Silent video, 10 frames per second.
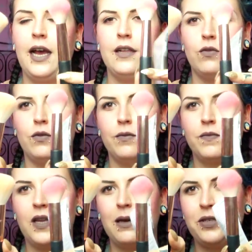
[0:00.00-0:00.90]
Also,
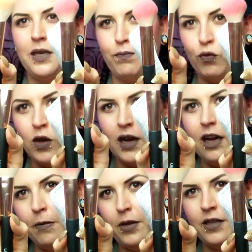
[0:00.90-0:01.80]
dann habe ich den
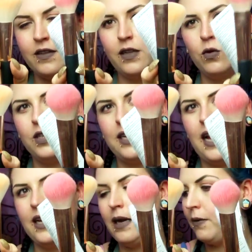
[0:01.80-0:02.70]
Puder-Pinsel und den
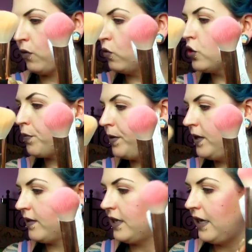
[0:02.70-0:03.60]
anderen
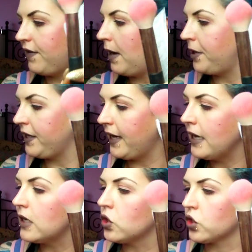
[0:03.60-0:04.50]
Rouge-Pinsel, der war aber nicht
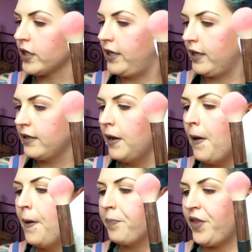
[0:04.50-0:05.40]
angeschrägt.
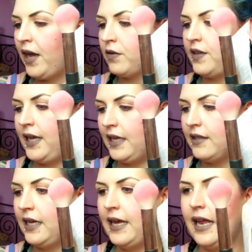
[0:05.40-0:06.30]
Der aus der
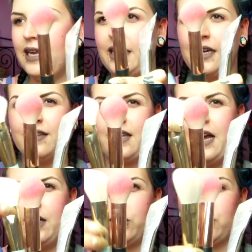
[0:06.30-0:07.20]
jetzigen LE, der ist
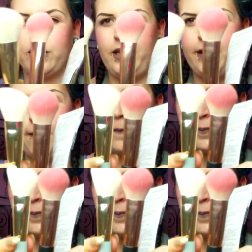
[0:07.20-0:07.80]
angeschrägt.